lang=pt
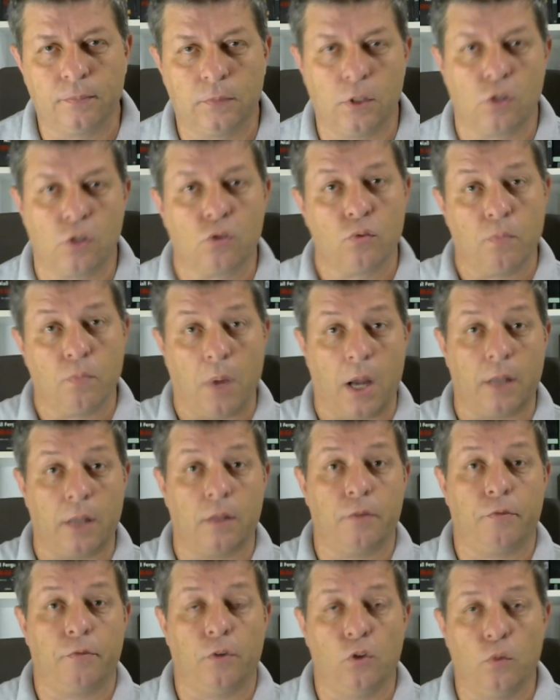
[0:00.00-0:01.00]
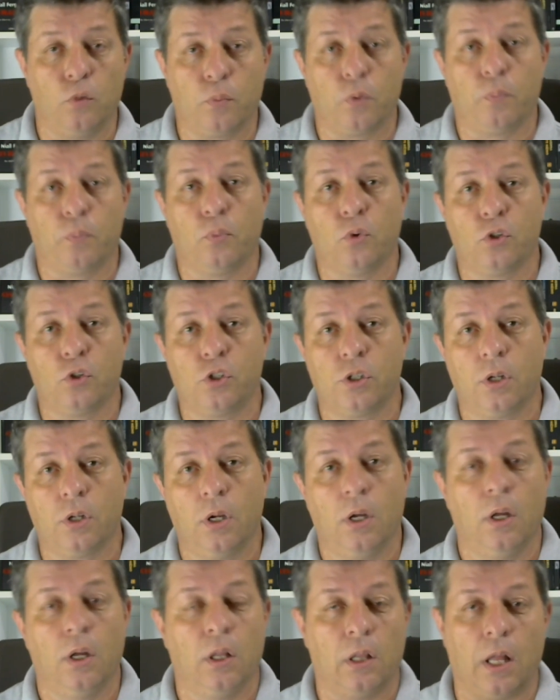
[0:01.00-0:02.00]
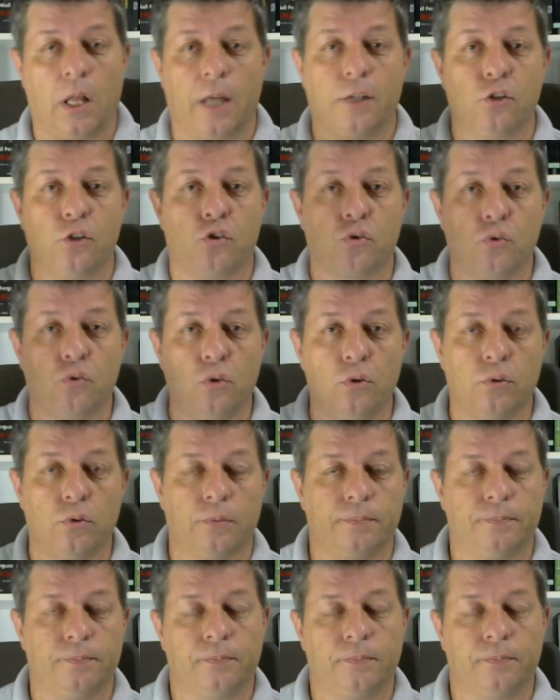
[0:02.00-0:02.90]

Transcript: Isso o Biden falou para o Putin lá em julho.